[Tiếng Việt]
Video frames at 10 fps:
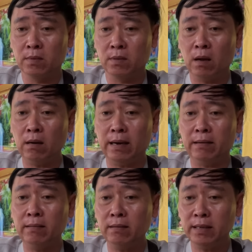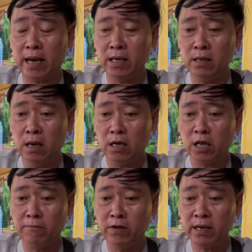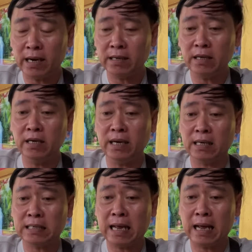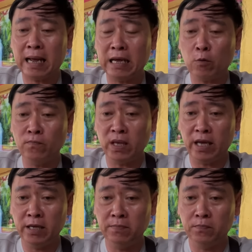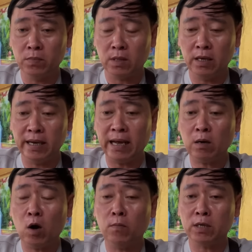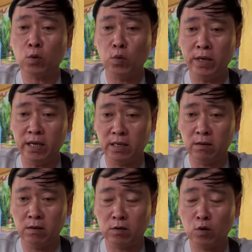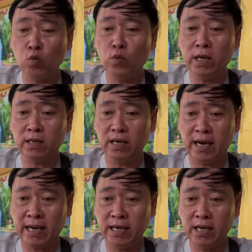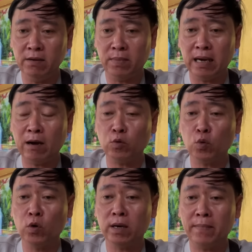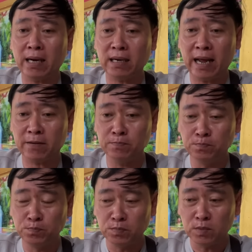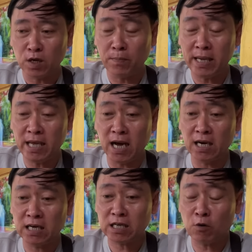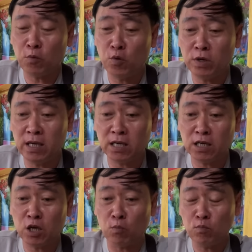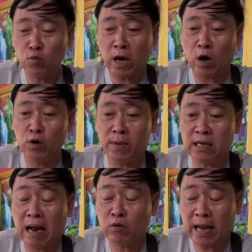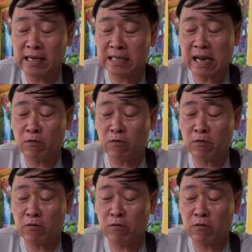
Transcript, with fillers: Đó là nó như vậy Thì viên anh chị gần xa ai cũng vậy Thì gắng lo mà tu hiện tu nguyện kỳ này đi mà lao chùi cái bản thân rồi bây giờ cho phú với tấn dũng muốn hỏi bên đạo thầy dạ.